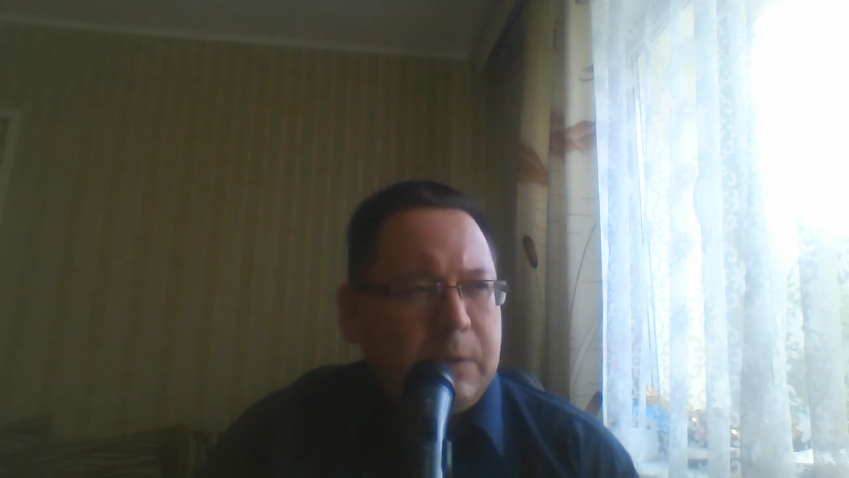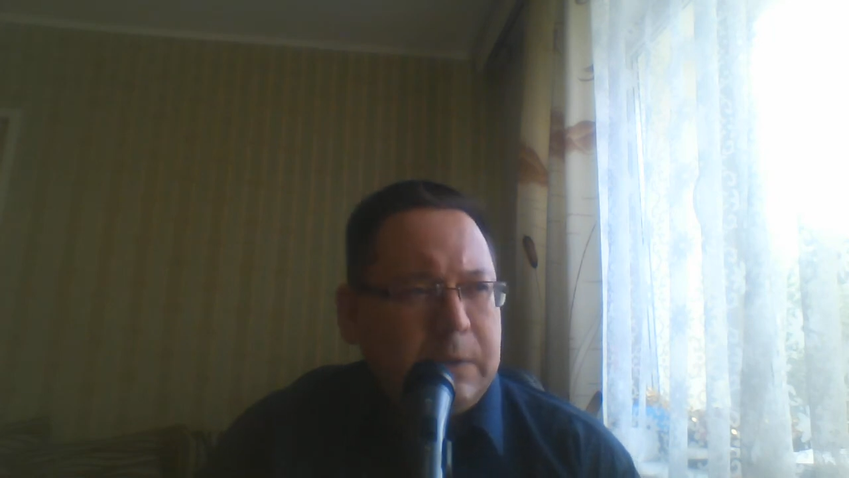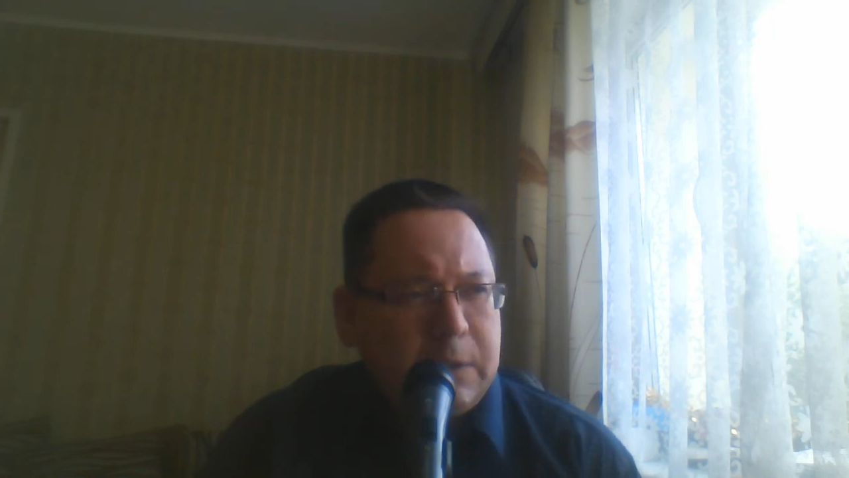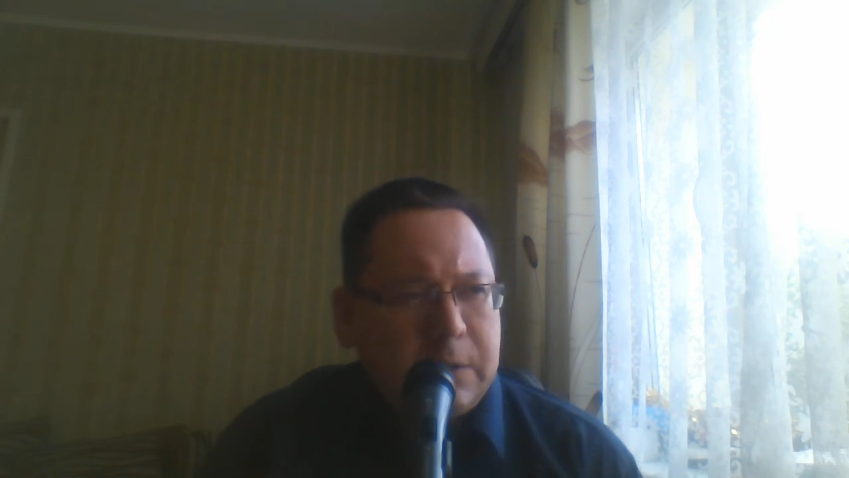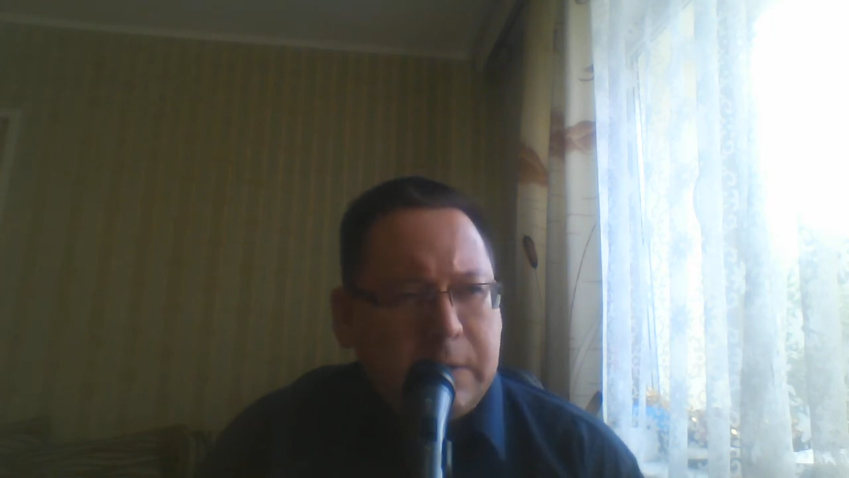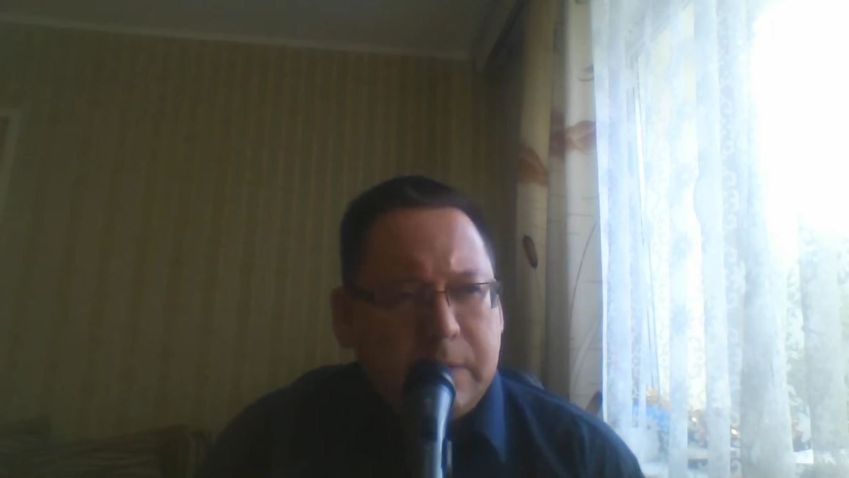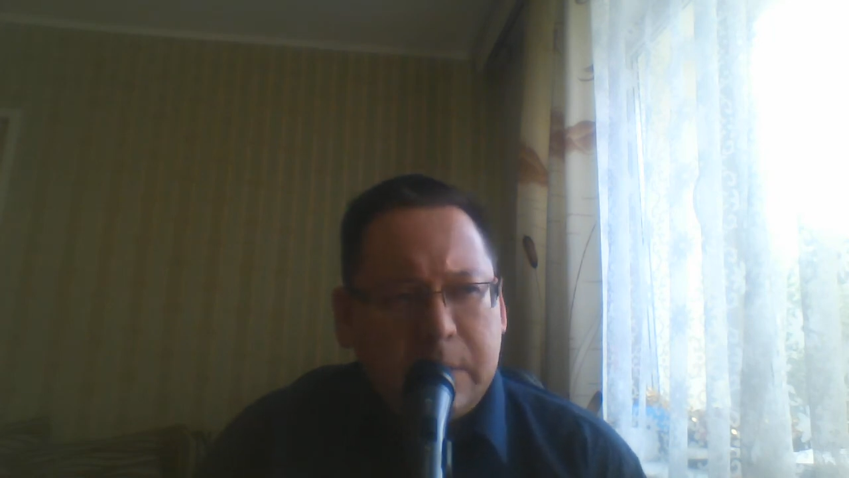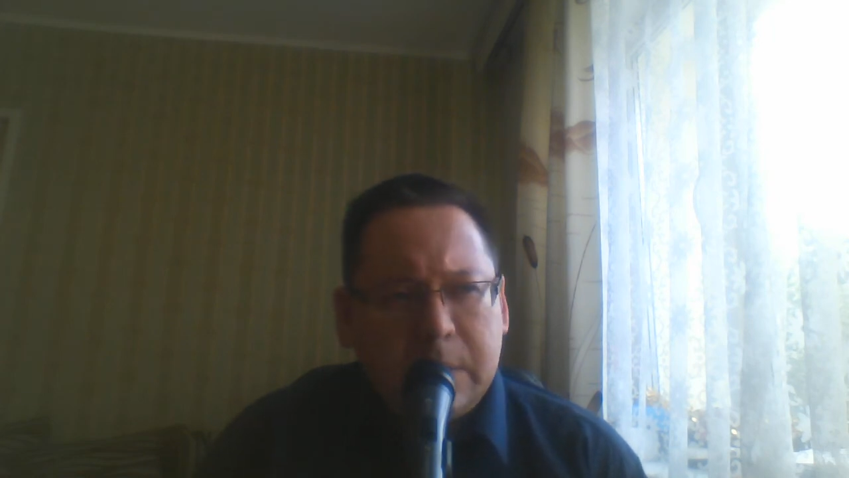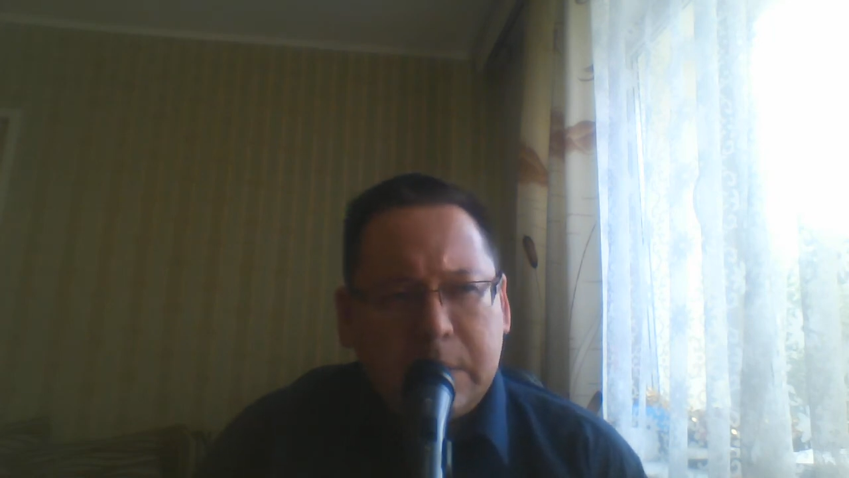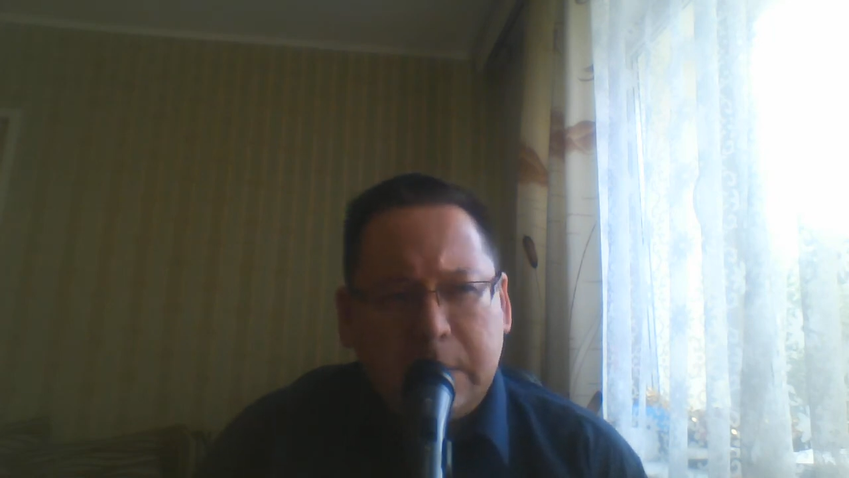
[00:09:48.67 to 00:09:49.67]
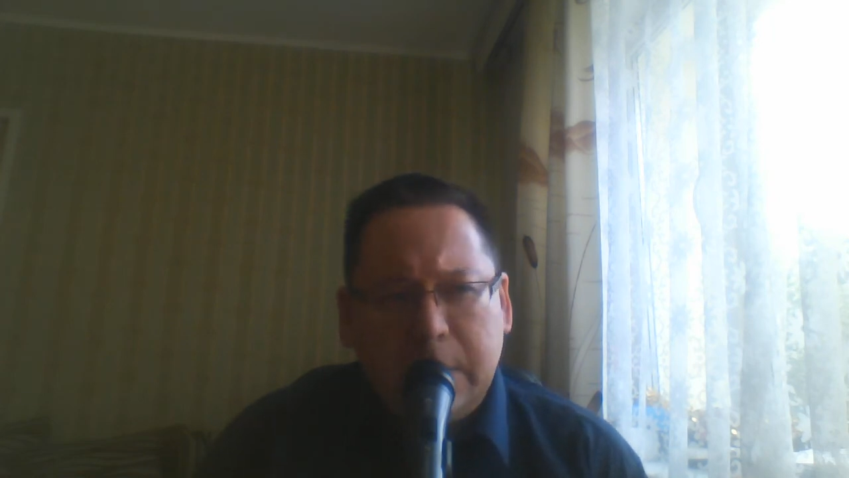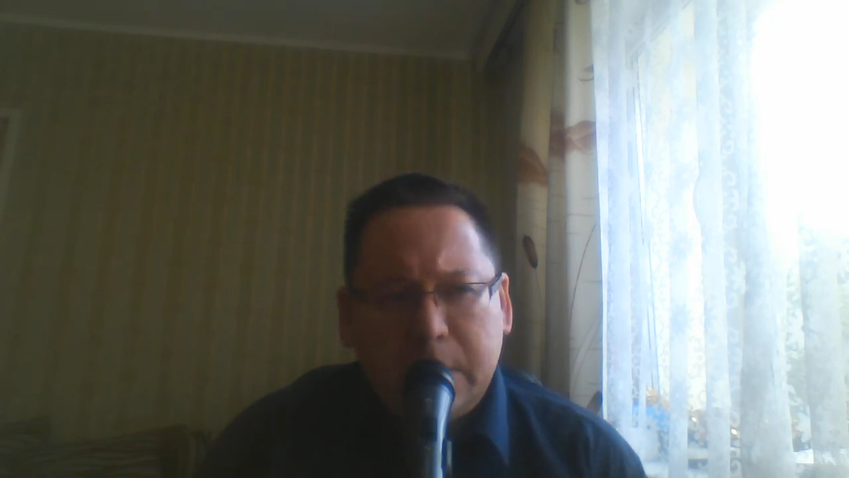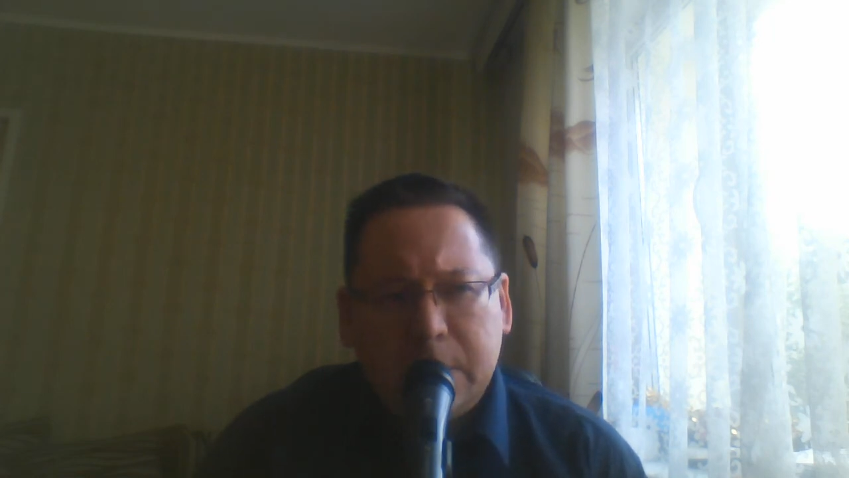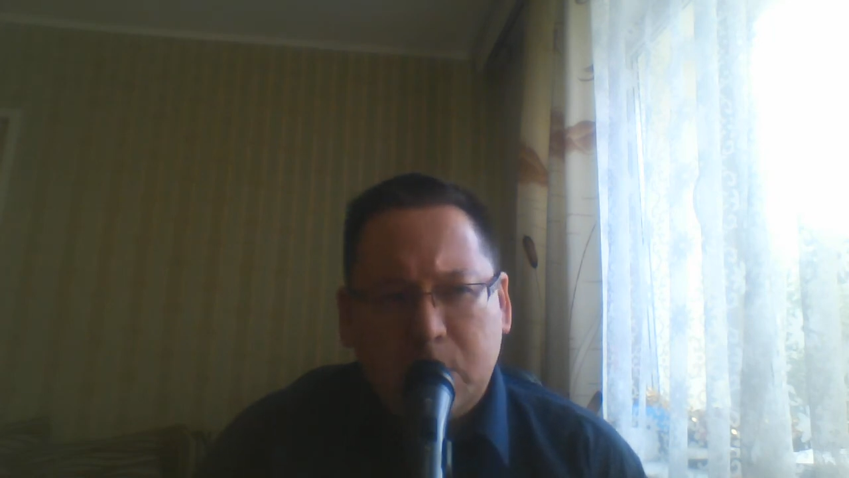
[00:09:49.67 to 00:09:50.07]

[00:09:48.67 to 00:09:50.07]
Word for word: нашей сегодняшней лекции,